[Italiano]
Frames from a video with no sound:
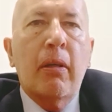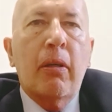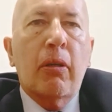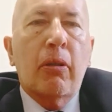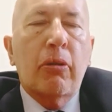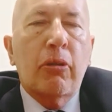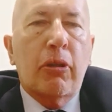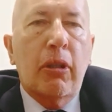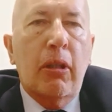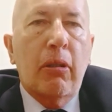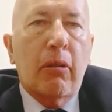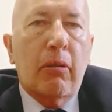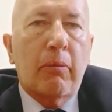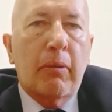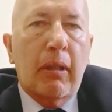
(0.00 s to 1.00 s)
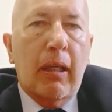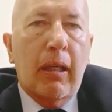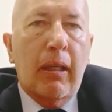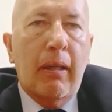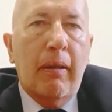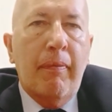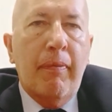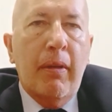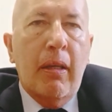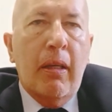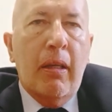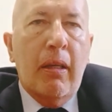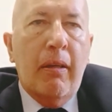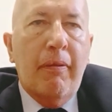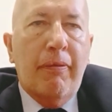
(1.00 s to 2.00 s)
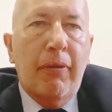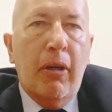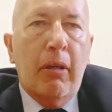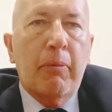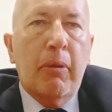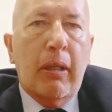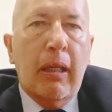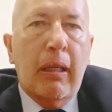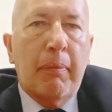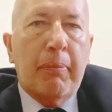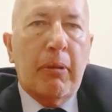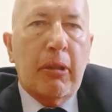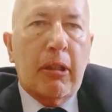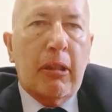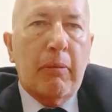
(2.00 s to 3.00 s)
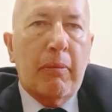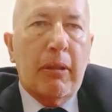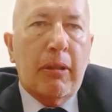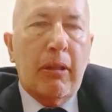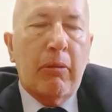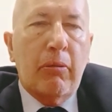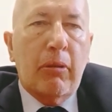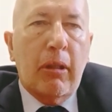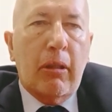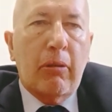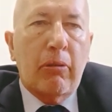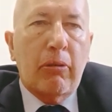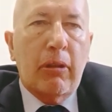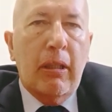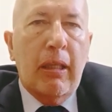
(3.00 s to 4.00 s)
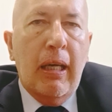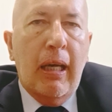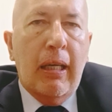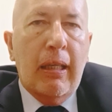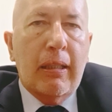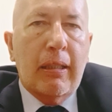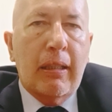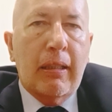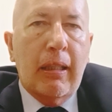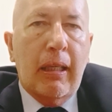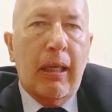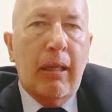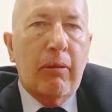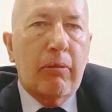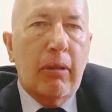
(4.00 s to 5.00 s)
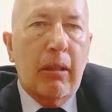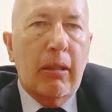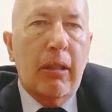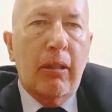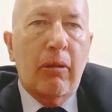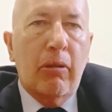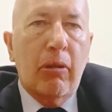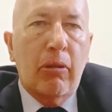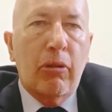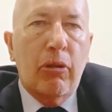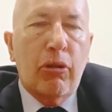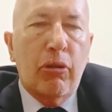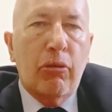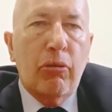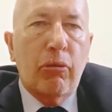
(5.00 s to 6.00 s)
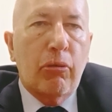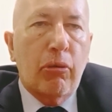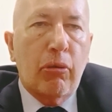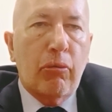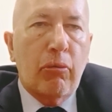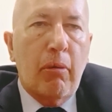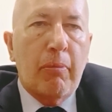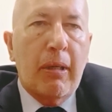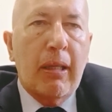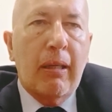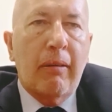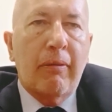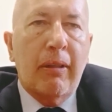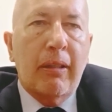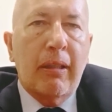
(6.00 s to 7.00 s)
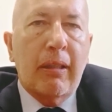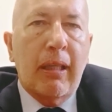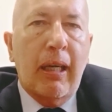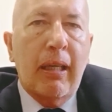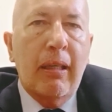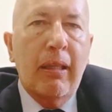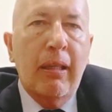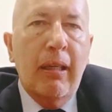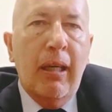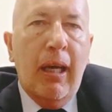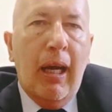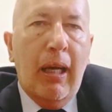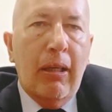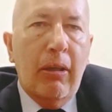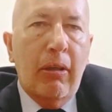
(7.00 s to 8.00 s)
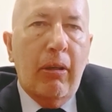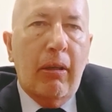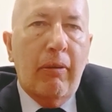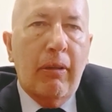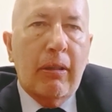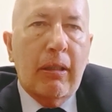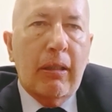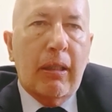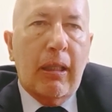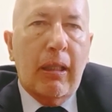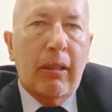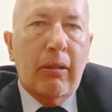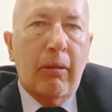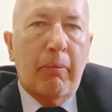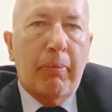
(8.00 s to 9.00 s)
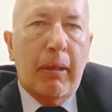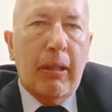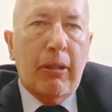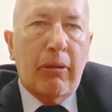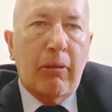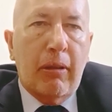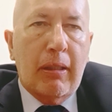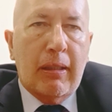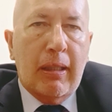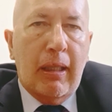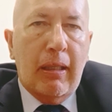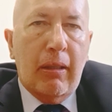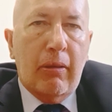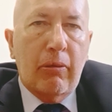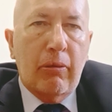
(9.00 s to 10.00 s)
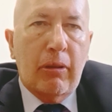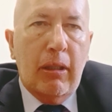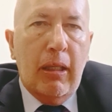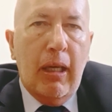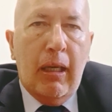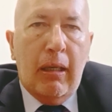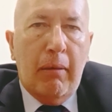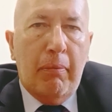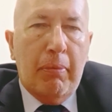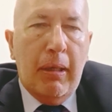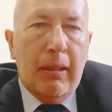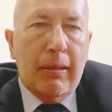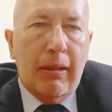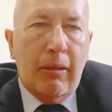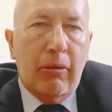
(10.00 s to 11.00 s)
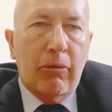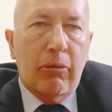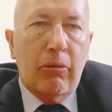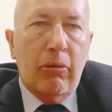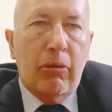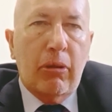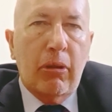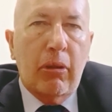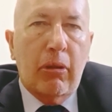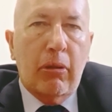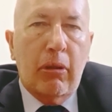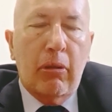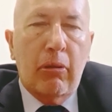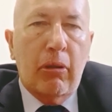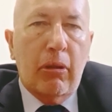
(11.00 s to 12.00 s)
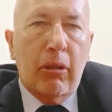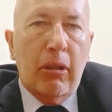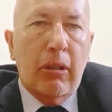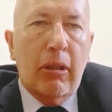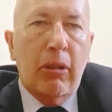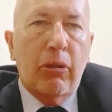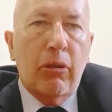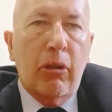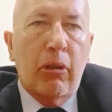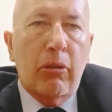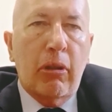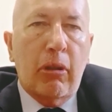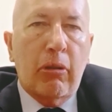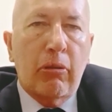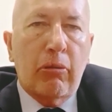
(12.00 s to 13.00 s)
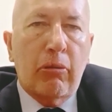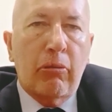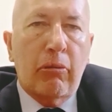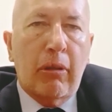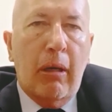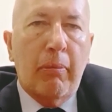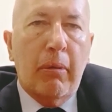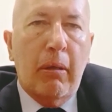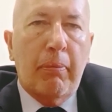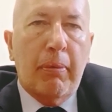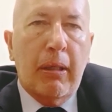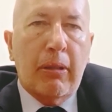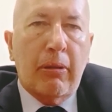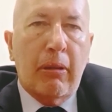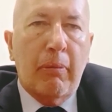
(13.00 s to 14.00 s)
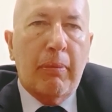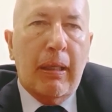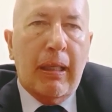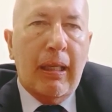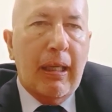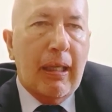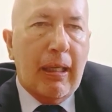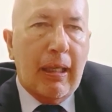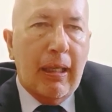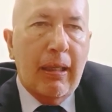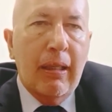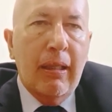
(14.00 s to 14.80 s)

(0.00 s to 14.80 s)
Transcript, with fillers: Consiglio comunale. Informo che la prossima seduta consigliare si terrà lunedì 12 giugno 2023 alle ore 20.30 presso la sala consigliare Piazza Costituzione. L'ordine del giorno è consultabile presso le bacheche